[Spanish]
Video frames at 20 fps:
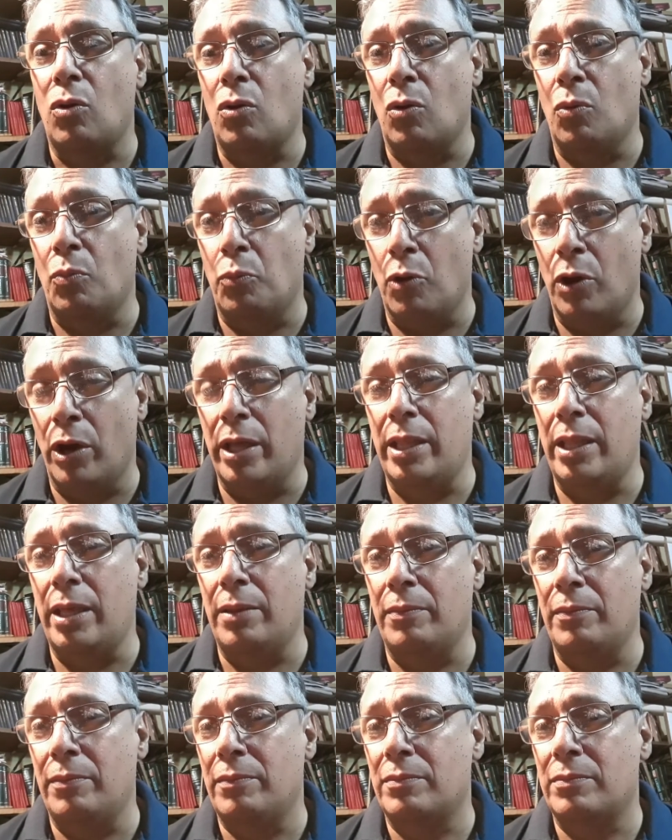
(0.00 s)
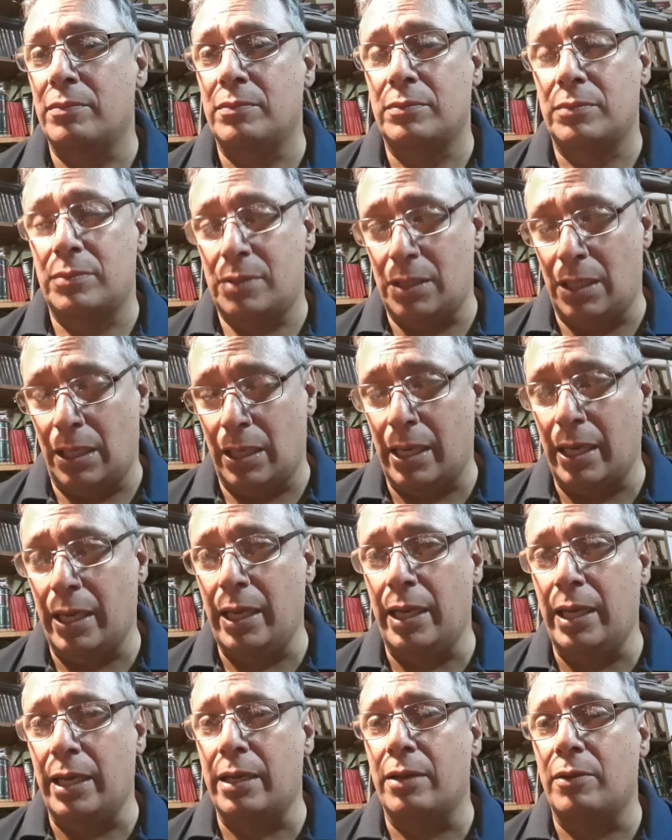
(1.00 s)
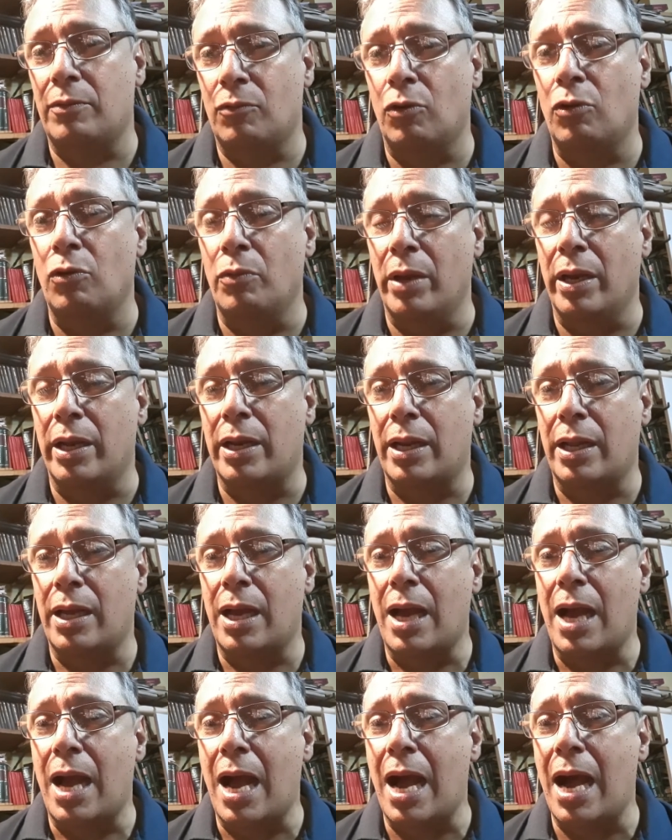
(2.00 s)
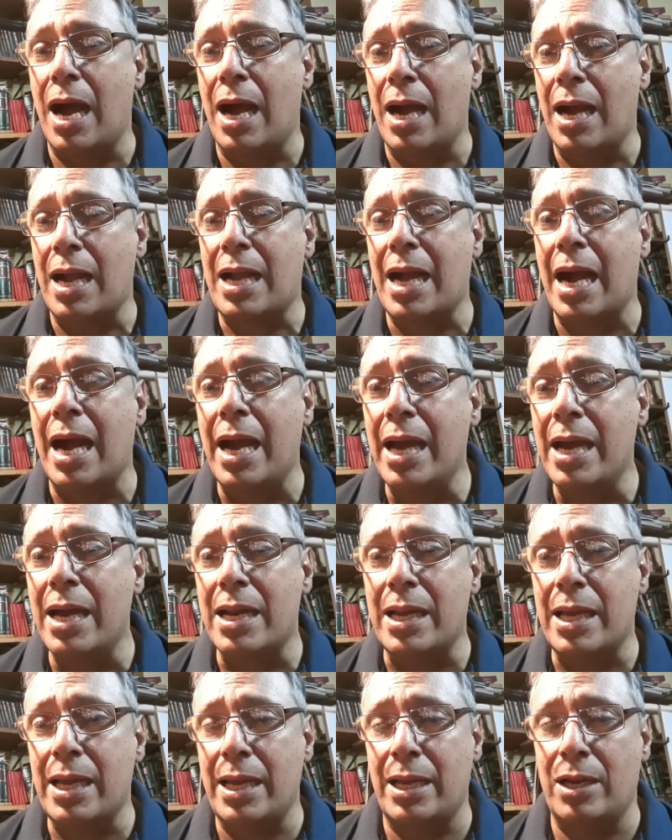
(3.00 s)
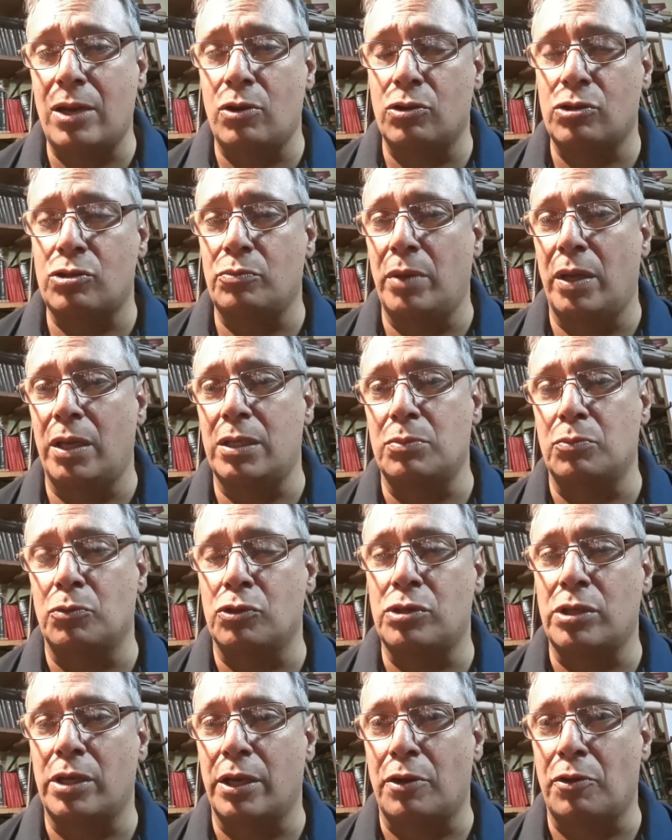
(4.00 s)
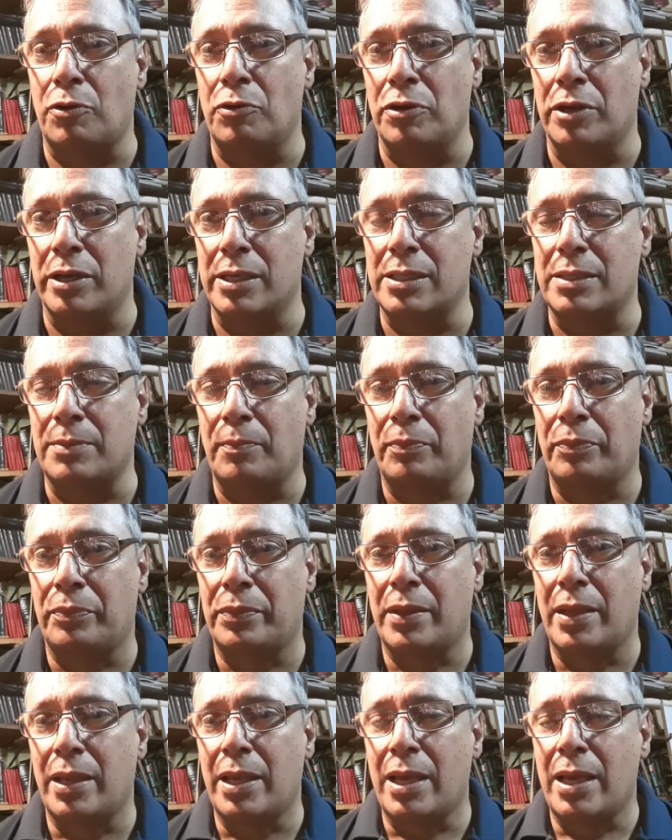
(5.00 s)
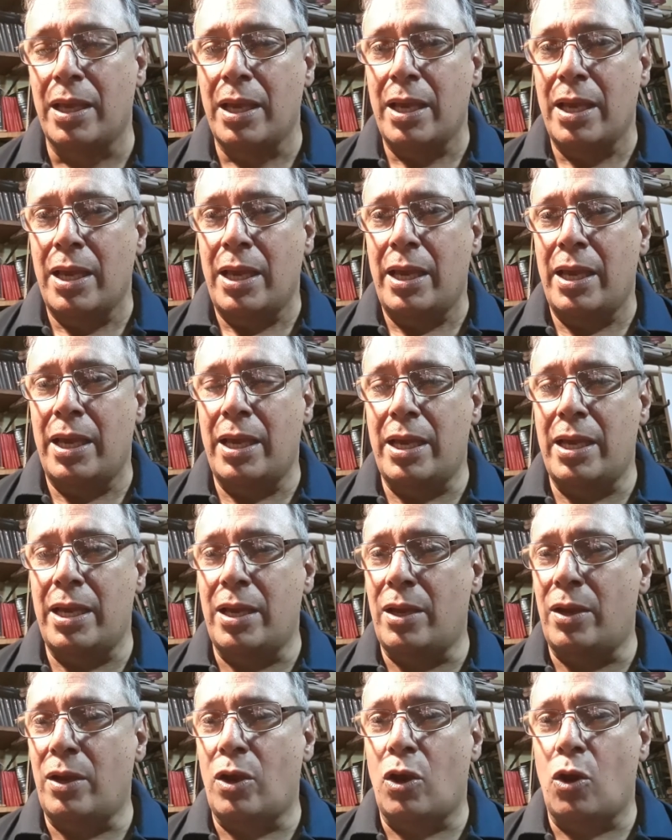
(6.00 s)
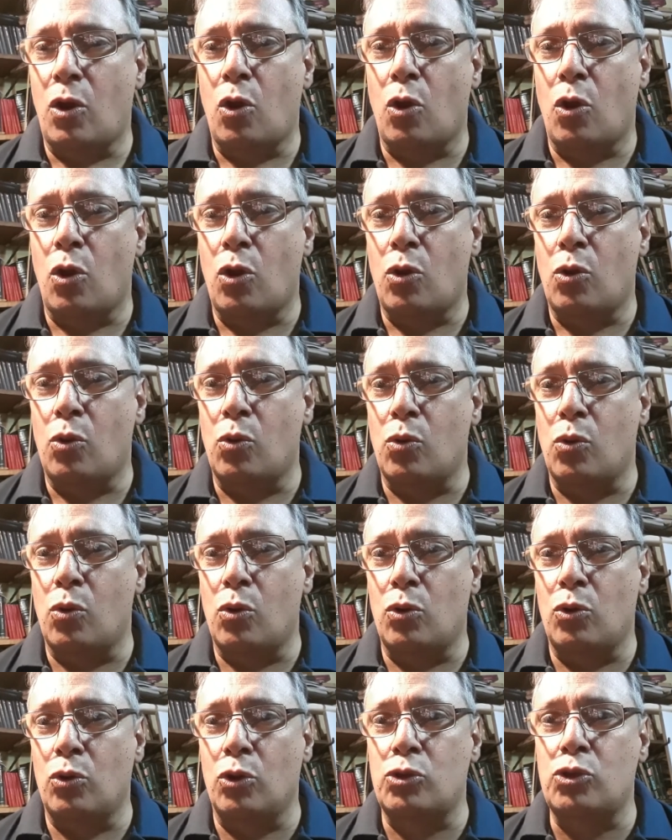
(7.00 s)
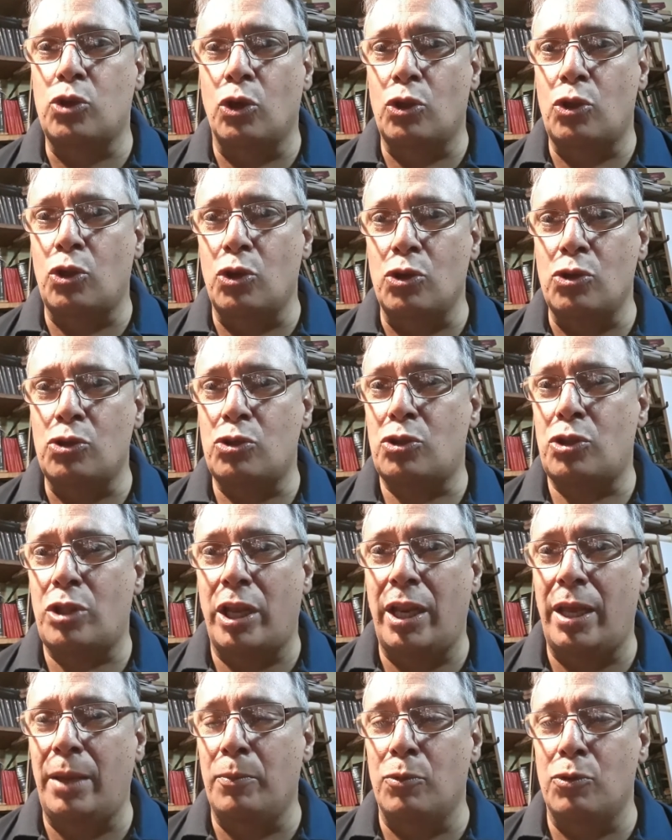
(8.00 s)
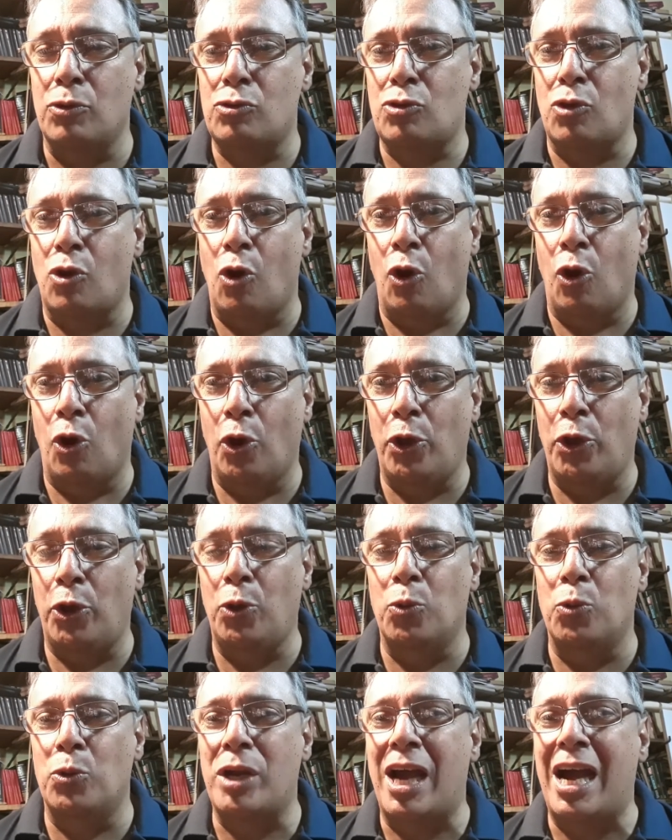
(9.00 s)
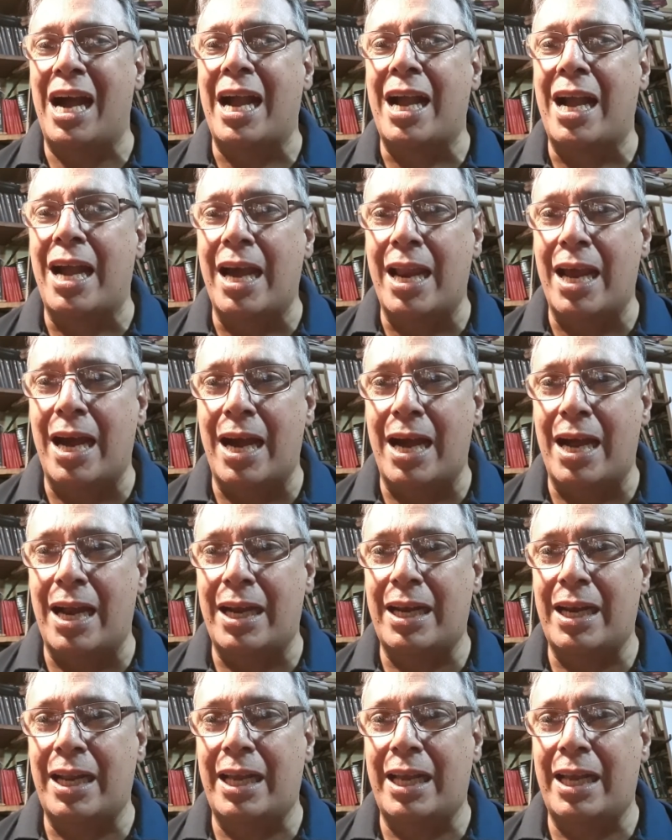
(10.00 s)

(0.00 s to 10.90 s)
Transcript: o pueden, sin querer, volver a caer en los mismos errores. Eh, nosotros tenemos hoy una gran